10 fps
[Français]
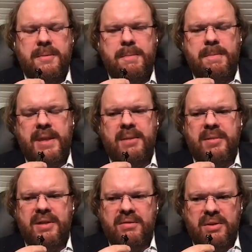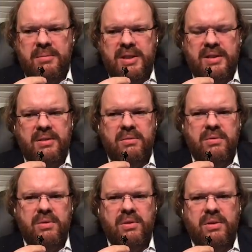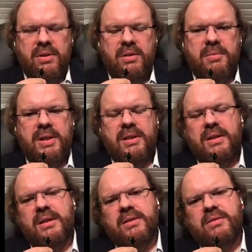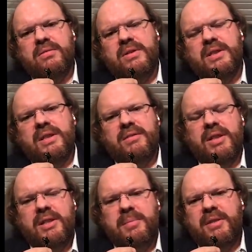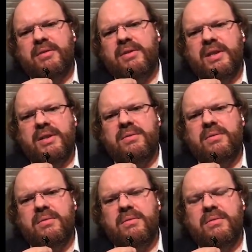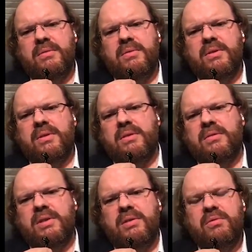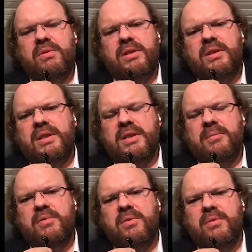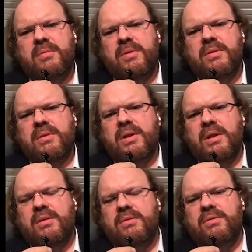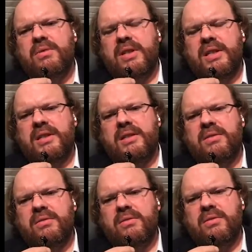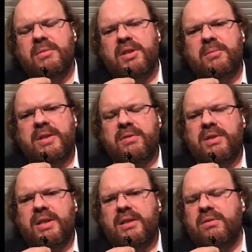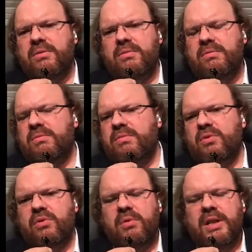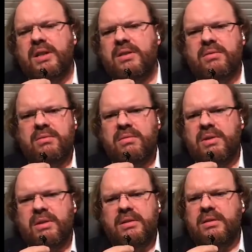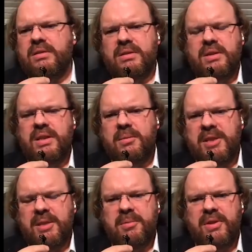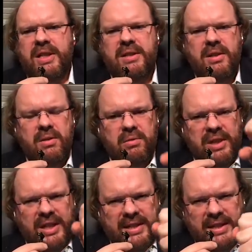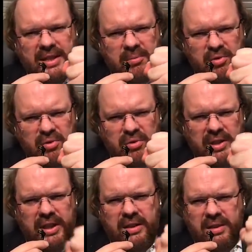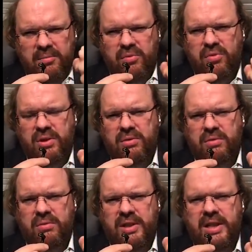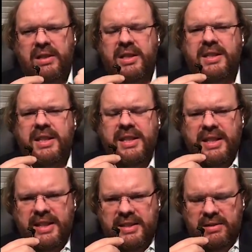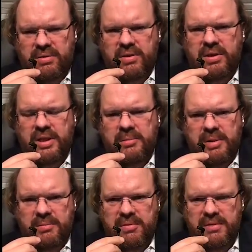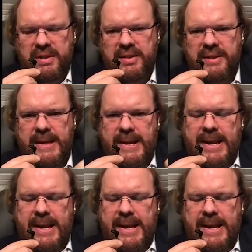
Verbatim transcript: que il y a plein de phénomènes qui ont lieu dans le corps mais euh, je vous disais avec l'hyperventilation donc euh, on a tous les, symptômes du stress qui se, se mettent en place. Il y en a deux, trois qui sont euh, systématiquement là. On a la tétanie musculaire, les muscles qui se contractent, la tachycardie, le cœur qui bat plus vite.